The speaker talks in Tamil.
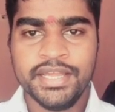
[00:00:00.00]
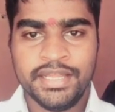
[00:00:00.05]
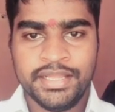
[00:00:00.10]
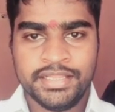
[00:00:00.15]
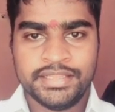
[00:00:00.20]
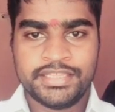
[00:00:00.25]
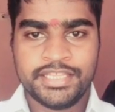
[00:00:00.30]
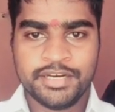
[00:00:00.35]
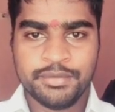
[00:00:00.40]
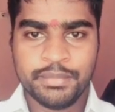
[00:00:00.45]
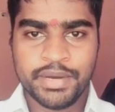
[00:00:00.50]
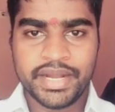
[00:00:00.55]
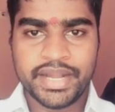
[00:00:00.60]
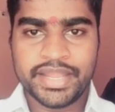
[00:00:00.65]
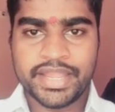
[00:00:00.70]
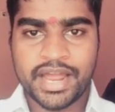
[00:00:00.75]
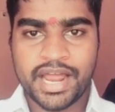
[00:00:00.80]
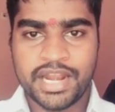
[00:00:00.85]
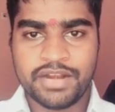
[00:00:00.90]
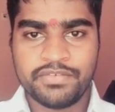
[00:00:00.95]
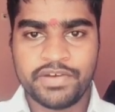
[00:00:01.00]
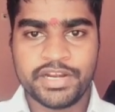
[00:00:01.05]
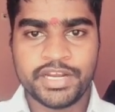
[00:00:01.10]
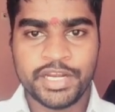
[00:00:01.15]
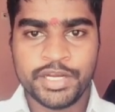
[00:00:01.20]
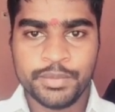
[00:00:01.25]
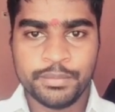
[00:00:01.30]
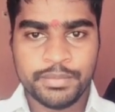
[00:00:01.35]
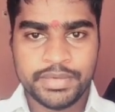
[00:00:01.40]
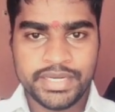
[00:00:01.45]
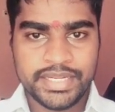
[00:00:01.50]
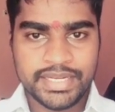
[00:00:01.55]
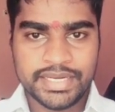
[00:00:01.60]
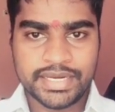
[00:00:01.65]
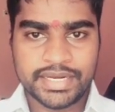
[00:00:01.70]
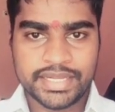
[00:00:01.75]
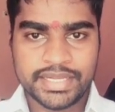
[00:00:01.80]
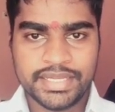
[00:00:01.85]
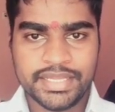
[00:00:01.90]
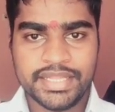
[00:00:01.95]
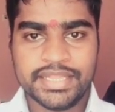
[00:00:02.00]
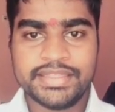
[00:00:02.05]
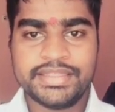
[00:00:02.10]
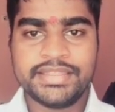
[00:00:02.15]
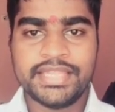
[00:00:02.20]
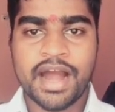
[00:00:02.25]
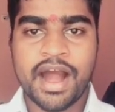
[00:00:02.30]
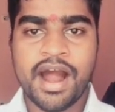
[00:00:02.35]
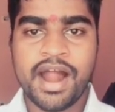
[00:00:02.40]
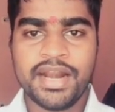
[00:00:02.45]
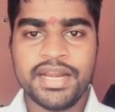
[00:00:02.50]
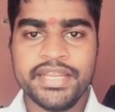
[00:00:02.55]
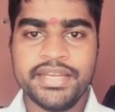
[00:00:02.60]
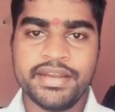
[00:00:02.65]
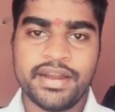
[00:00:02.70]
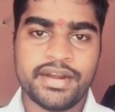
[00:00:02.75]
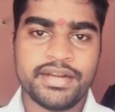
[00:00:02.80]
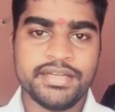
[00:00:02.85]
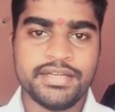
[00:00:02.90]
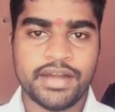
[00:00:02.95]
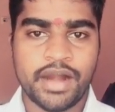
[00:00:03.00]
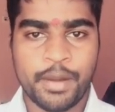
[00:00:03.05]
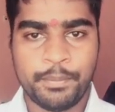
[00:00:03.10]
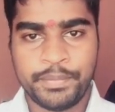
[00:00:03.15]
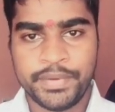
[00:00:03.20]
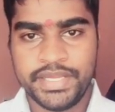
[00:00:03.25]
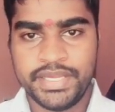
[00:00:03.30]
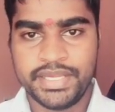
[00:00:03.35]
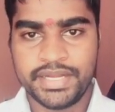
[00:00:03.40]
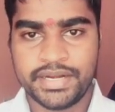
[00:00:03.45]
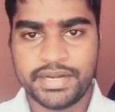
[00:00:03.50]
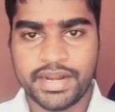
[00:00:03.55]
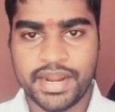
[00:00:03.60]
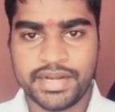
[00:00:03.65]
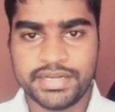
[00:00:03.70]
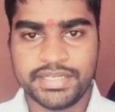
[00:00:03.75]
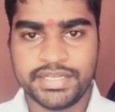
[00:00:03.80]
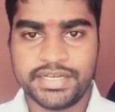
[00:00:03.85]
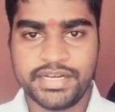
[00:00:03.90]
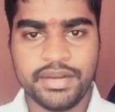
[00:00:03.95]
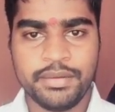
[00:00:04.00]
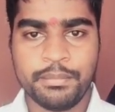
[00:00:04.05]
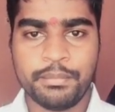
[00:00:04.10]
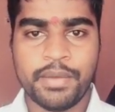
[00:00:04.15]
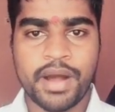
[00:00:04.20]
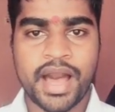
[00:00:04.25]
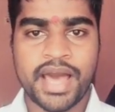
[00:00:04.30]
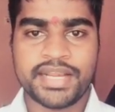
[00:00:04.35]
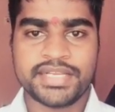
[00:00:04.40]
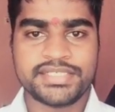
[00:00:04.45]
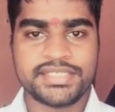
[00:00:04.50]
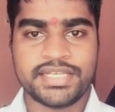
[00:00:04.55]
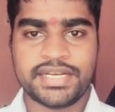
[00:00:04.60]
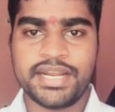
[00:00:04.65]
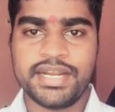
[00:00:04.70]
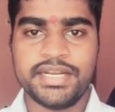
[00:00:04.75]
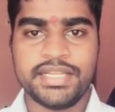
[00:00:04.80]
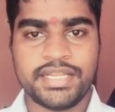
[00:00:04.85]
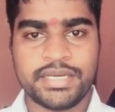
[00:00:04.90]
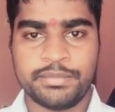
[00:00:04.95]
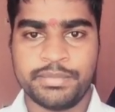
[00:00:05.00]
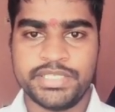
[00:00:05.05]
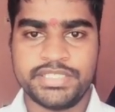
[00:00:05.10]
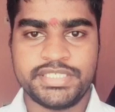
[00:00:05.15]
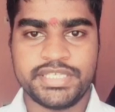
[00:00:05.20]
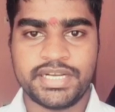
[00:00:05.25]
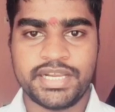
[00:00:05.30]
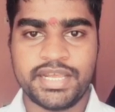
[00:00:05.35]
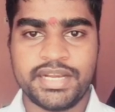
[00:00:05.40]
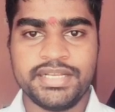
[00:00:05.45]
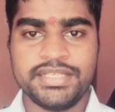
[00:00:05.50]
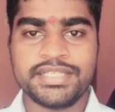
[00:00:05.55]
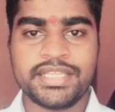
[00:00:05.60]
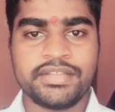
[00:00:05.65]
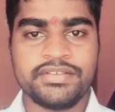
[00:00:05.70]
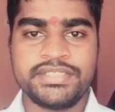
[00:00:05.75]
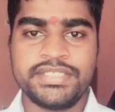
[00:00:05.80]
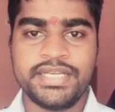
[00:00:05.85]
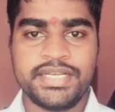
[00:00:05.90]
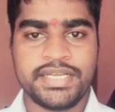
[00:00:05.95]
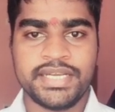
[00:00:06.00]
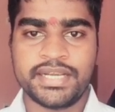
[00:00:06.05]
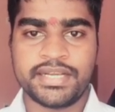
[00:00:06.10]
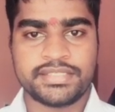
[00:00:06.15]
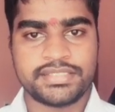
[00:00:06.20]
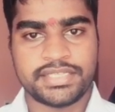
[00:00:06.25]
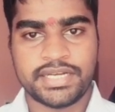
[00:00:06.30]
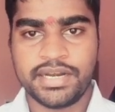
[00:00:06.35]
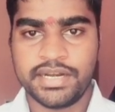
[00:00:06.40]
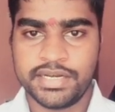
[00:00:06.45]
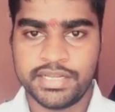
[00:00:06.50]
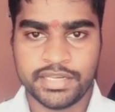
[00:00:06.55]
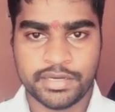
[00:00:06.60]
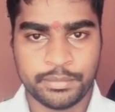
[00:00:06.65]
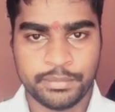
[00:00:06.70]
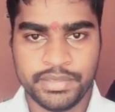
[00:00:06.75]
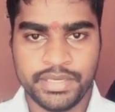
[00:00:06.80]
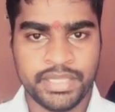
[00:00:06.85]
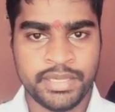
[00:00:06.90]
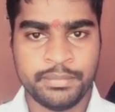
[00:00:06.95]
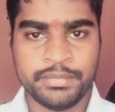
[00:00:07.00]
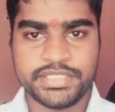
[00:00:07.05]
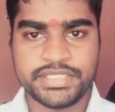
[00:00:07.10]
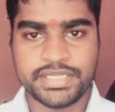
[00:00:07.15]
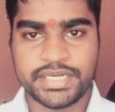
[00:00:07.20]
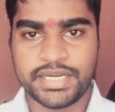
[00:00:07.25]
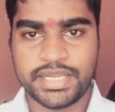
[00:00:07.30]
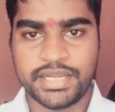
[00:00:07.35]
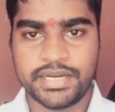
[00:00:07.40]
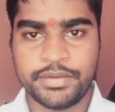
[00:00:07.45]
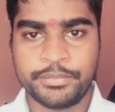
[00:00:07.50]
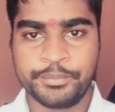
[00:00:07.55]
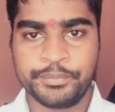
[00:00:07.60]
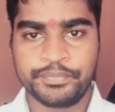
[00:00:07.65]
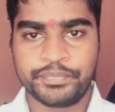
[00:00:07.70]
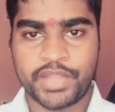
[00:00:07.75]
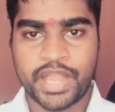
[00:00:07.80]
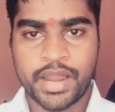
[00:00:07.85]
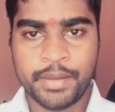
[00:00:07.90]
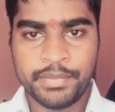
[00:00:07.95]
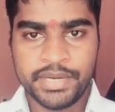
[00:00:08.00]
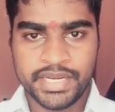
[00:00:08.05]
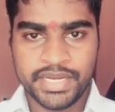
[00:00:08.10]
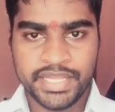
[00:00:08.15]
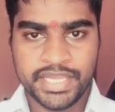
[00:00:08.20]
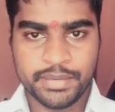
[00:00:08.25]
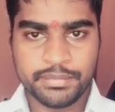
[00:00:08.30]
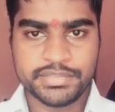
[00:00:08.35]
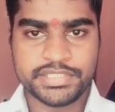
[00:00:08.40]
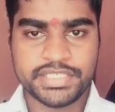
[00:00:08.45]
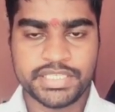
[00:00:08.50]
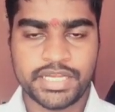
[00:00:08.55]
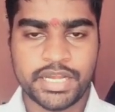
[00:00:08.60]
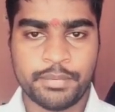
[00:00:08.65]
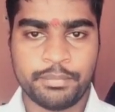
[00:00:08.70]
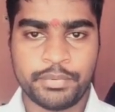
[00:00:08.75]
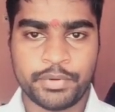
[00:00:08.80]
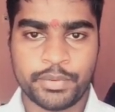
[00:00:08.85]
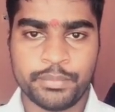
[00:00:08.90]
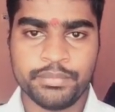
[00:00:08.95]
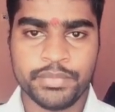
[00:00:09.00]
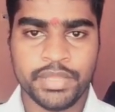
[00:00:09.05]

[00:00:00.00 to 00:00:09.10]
திருமங்கை ஆழ்வார் என்னும் நீலனை ஆளி நாடு அப்படிங்கிற நாட்டிற்கு அரசரா நிரமிச்சிடுறாரு அதாவது சிற்றரசரா நிரம் நியமிச்சிடுறாரு அப்படி நியமிச்சதுக்கு அப்புறம்